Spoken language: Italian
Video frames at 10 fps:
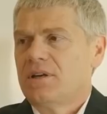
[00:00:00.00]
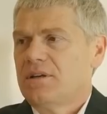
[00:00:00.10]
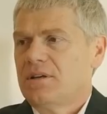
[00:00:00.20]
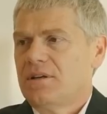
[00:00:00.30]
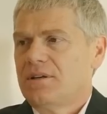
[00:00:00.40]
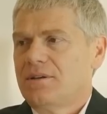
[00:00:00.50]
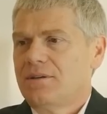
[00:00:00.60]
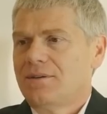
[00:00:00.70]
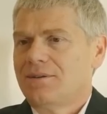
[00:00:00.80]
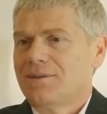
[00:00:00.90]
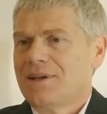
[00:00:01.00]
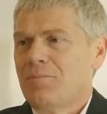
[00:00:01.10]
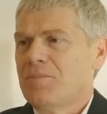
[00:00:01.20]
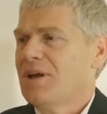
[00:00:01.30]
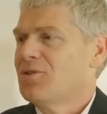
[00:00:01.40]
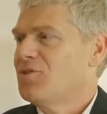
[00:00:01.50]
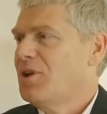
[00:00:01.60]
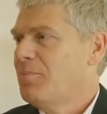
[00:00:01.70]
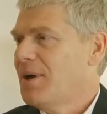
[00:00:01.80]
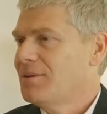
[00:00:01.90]
eh, camminando
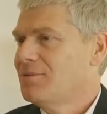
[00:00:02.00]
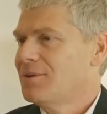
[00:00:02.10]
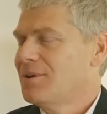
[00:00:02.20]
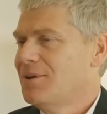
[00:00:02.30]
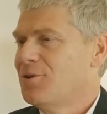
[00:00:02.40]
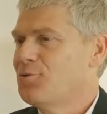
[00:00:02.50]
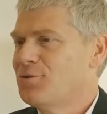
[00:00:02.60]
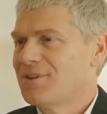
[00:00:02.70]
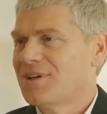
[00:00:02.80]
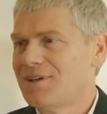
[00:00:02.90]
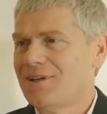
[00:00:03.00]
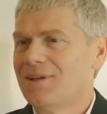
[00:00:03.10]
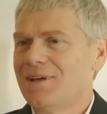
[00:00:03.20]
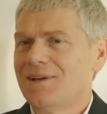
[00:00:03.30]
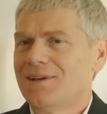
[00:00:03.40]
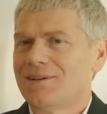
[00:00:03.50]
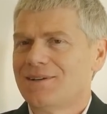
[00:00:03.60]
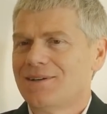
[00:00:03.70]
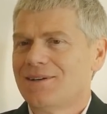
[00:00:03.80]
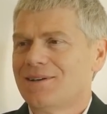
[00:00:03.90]
nel paddock incontri
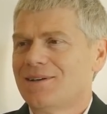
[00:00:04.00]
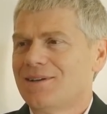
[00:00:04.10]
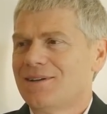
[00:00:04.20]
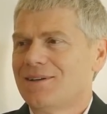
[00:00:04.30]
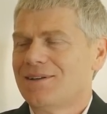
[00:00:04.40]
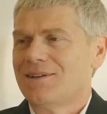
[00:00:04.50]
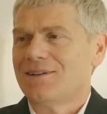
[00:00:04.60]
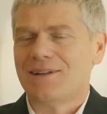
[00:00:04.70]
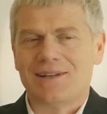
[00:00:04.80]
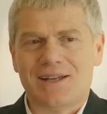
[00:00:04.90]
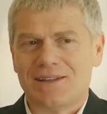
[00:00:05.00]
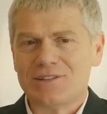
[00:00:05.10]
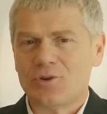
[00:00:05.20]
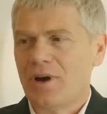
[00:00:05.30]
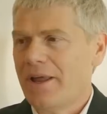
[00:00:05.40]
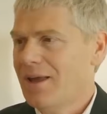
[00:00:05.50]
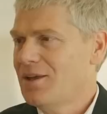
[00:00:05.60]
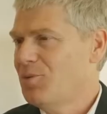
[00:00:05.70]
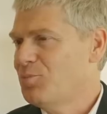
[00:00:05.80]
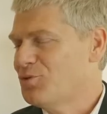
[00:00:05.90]
eh, degli altri
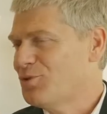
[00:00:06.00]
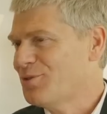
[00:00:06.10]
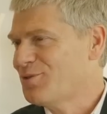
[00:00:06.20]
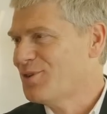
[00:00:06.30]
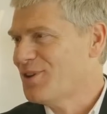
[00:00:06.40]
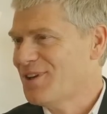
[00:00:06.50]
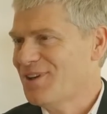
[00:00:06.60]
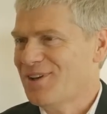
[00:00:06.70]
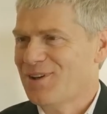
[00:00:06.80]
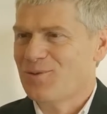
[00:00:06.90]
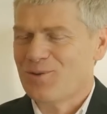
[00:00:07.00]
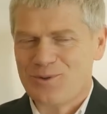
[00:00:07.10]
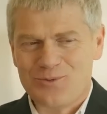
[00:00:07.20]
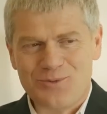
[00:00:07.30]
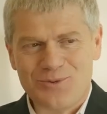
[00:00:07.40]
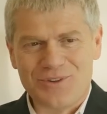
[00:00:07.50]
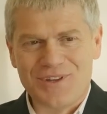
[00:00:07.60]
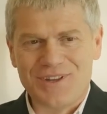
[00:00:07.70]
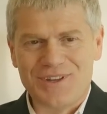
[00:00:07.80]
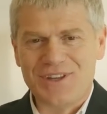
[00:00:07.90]
colleghi piuttosto che qualcuno
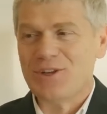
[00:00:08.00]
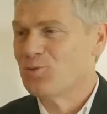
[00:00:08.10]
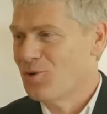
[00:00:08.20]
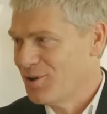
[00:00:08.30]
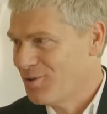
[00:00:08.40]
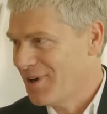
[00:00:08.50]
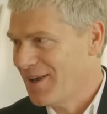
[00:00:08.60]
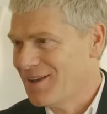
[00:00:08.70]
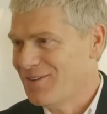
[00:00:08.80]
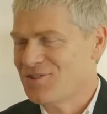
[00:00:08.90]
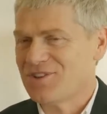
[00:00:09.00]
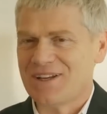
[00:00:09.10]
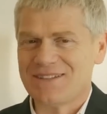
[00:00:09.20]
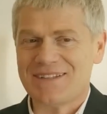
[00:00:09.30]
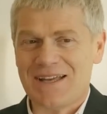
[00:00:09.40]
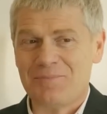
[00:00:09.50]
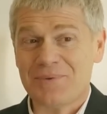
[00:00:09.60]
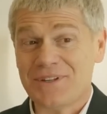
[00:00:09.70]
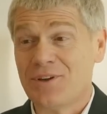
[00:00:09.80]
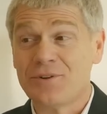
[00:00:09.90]
dei, dei, tuoi colleghi invece della
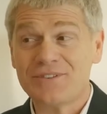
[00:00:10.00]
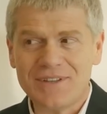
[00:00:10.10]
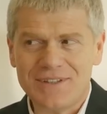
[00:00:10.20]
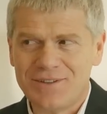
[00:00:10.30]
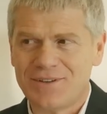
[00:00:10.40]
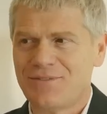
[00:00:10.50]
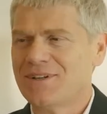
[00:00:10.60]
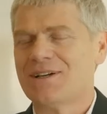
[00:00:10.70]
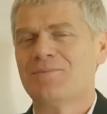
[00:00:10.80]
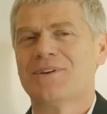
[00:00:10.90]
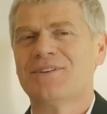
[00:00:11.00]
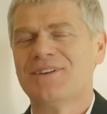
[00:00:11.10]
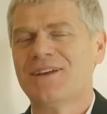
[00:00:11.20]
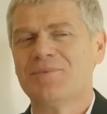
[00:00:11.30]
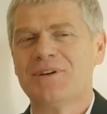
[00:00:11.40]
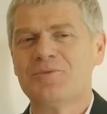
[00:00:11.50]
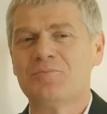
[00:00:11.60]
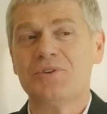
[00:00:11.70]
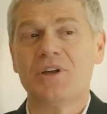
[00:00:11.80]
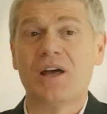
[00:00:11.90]
stampa che dicono ho sentito che, che si cambierebbe
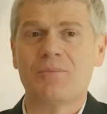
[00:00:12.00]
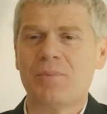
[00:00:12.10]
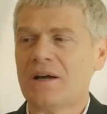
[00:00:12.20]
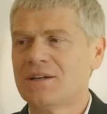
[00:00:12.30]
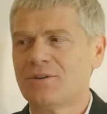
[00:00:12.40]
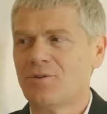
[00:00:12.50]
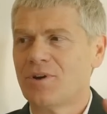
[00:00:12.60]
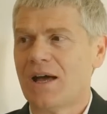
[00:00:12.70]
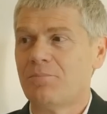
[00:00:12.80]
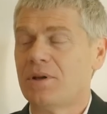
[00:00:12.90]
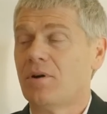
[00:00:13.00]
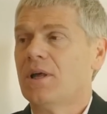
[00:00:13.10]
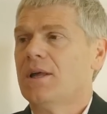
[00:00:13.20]
BOP, ah pare che non lo cambino.